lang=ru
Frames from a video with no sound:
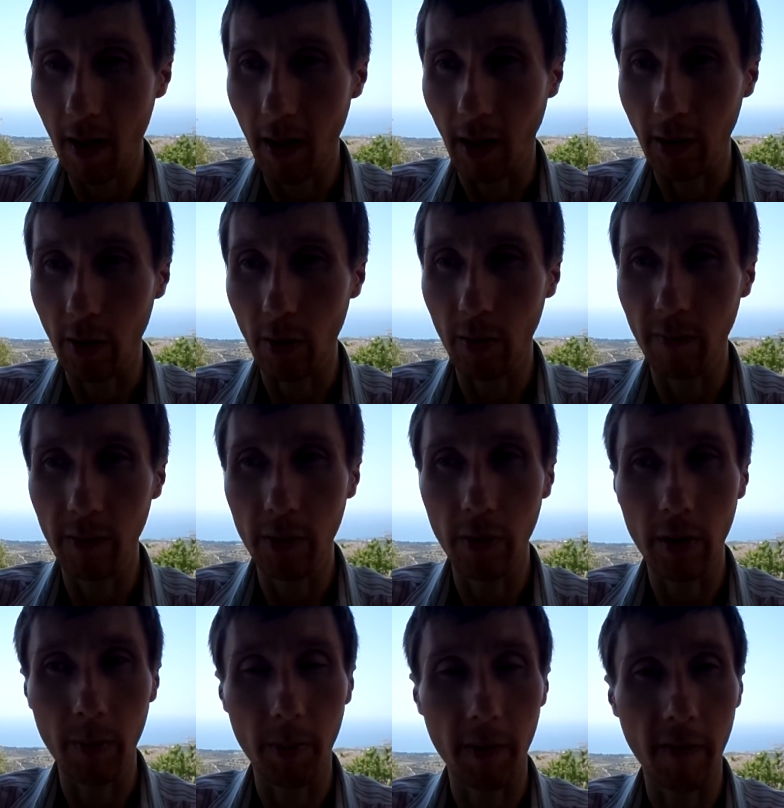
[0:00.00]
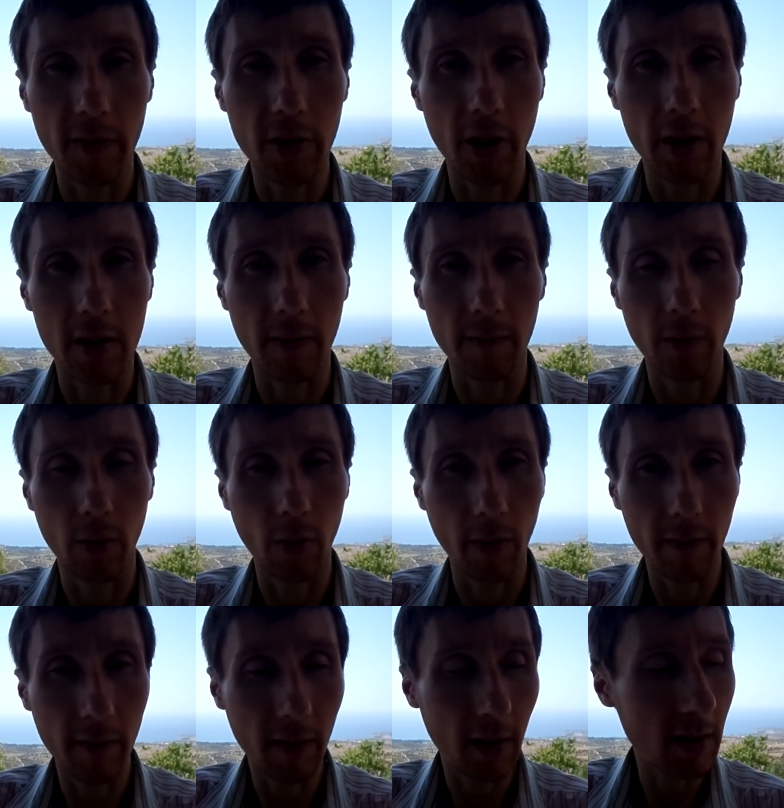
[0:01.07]
которое в итоге превращается в
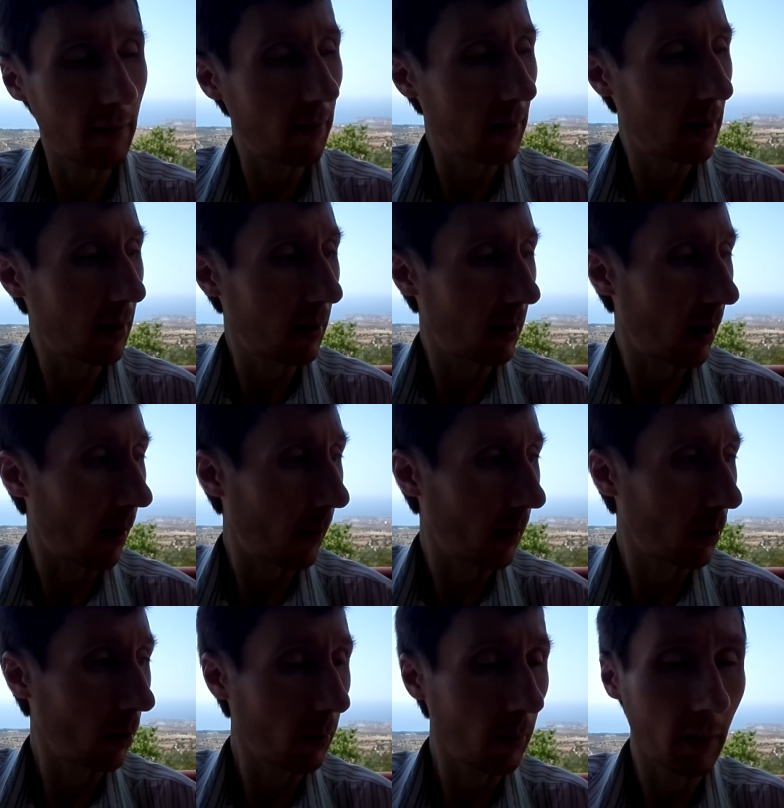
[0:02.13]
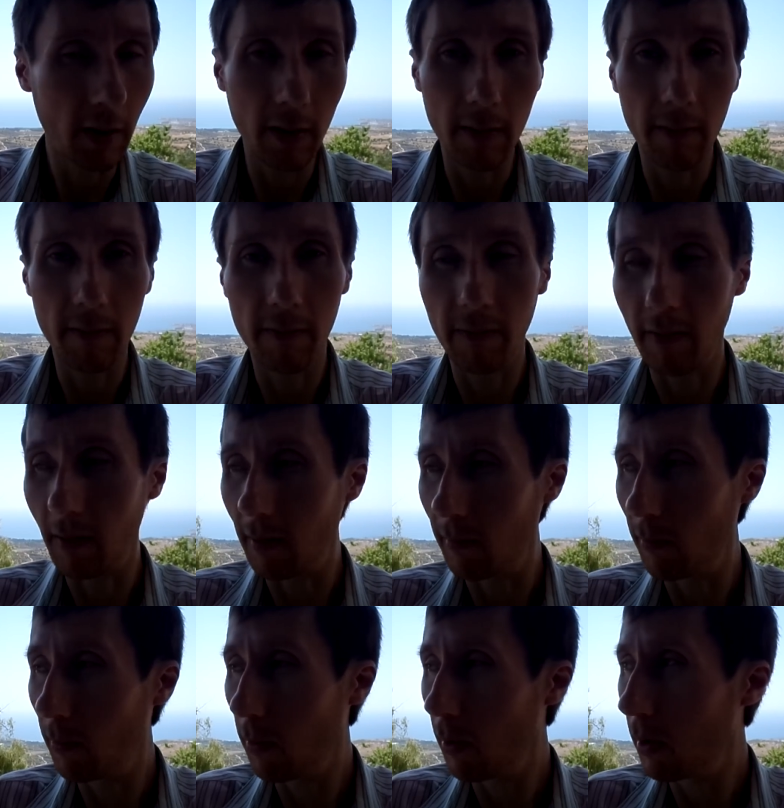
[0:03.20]
духовное развитие, а потом и в а,
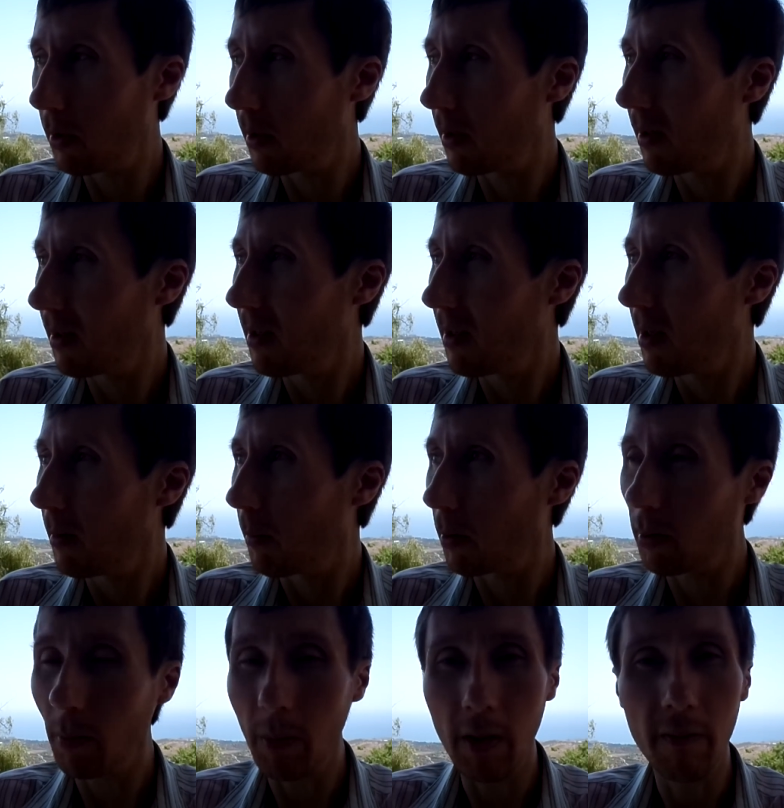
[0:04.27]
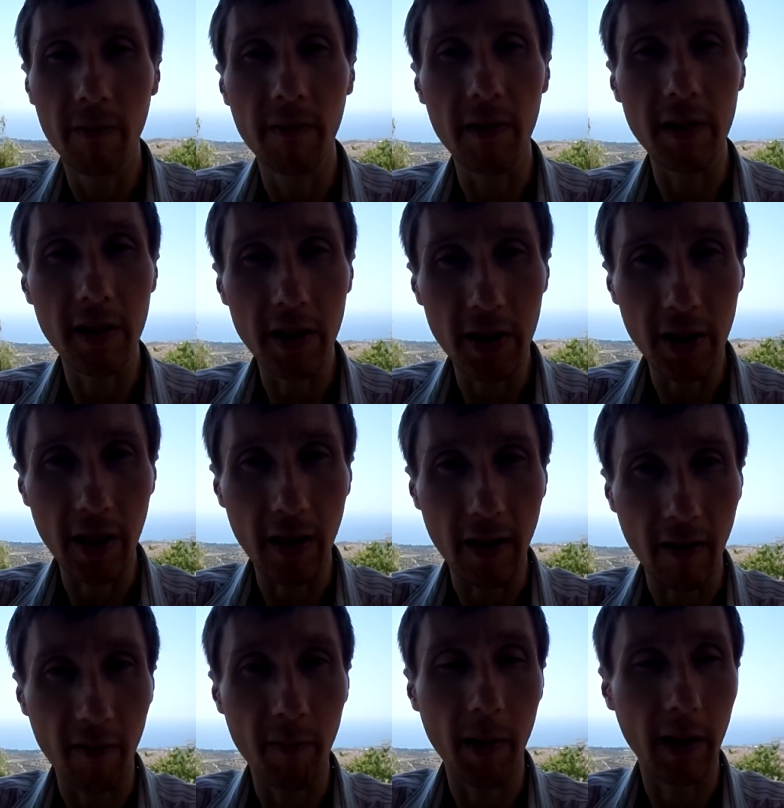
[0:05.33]
более потом и в вознесение,
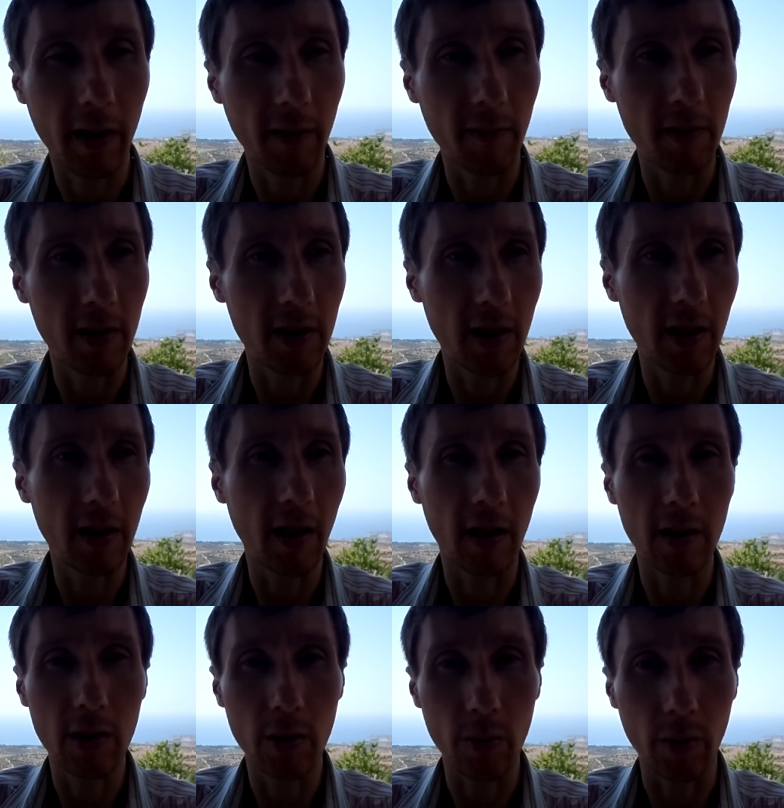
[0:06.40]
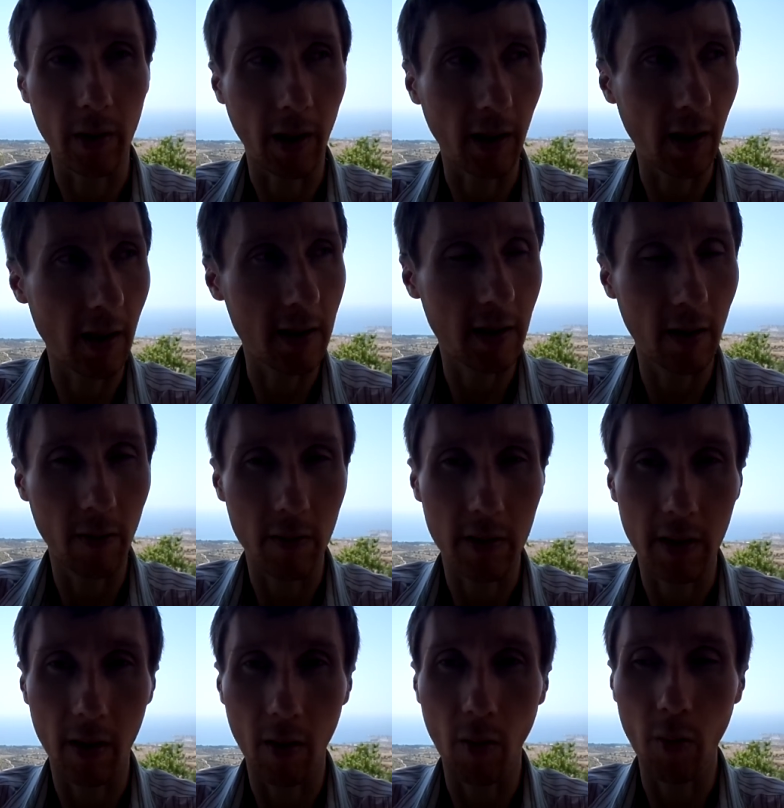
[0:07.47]
в мягкое вознесение отсюда, когда становишься
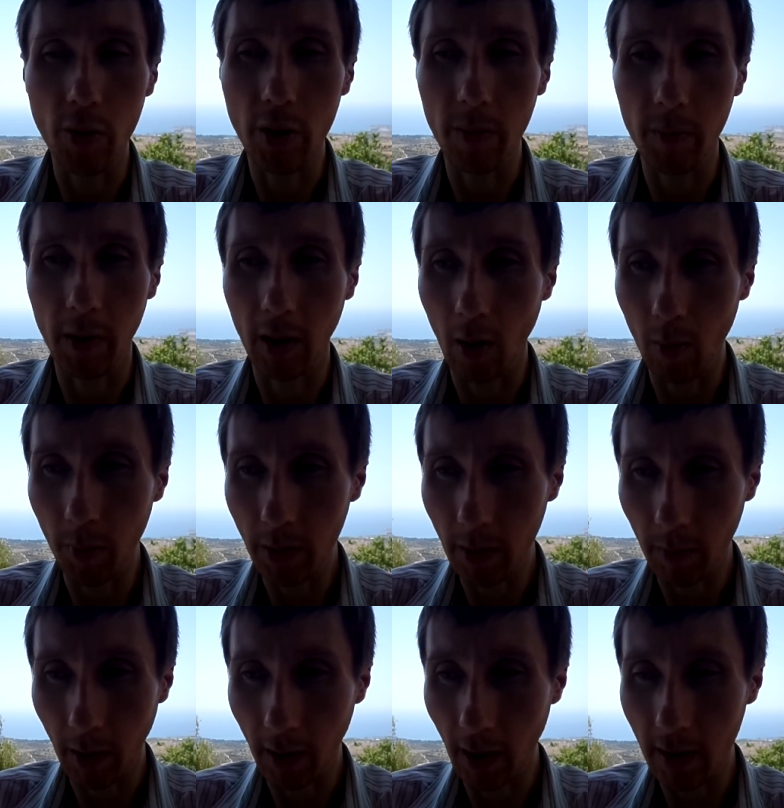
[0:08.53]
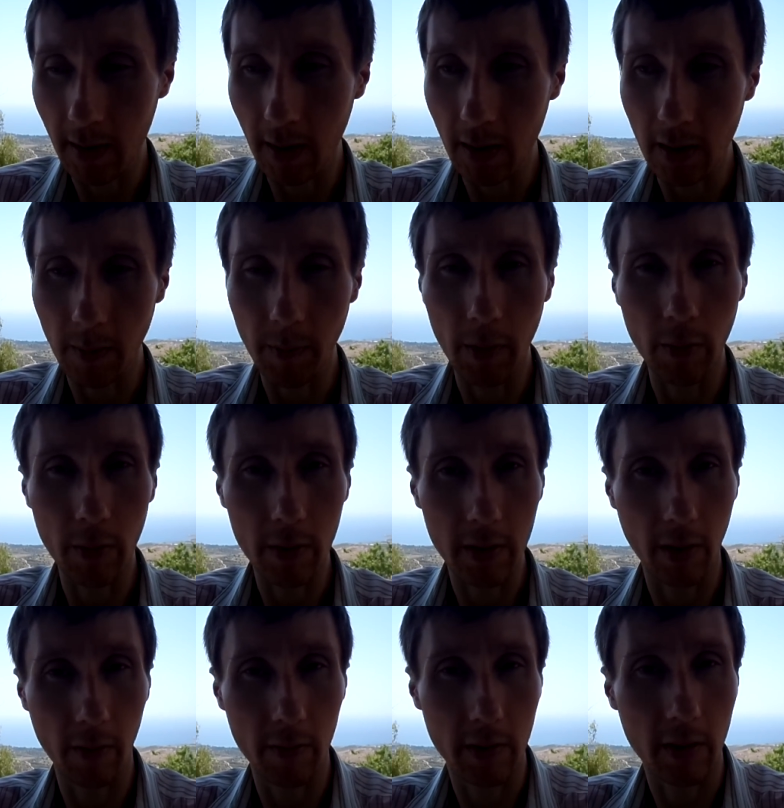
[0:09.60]
очень многоопытным, когда здесь тебе
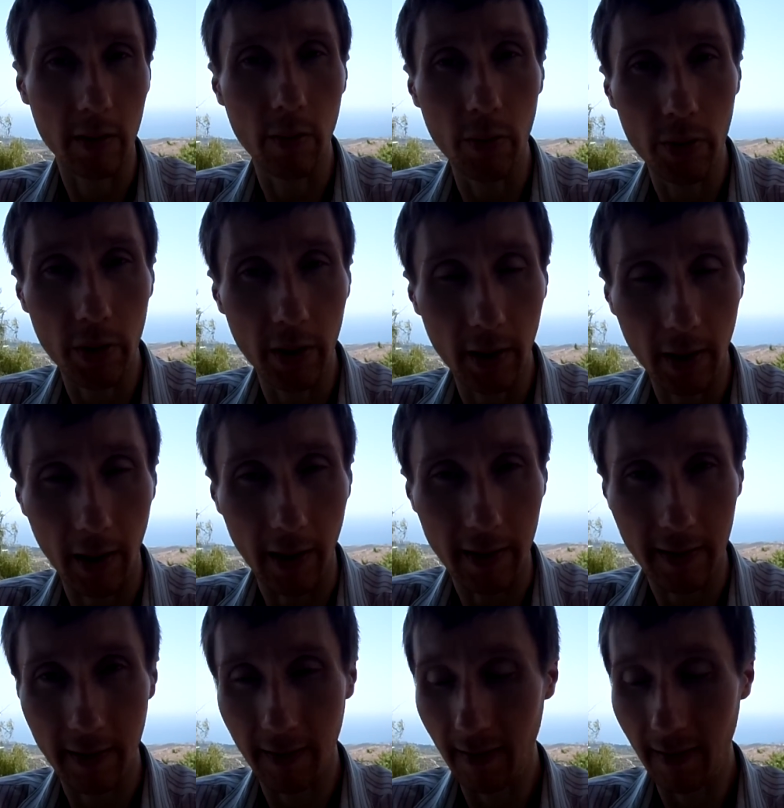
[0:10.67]
становится скучно играть.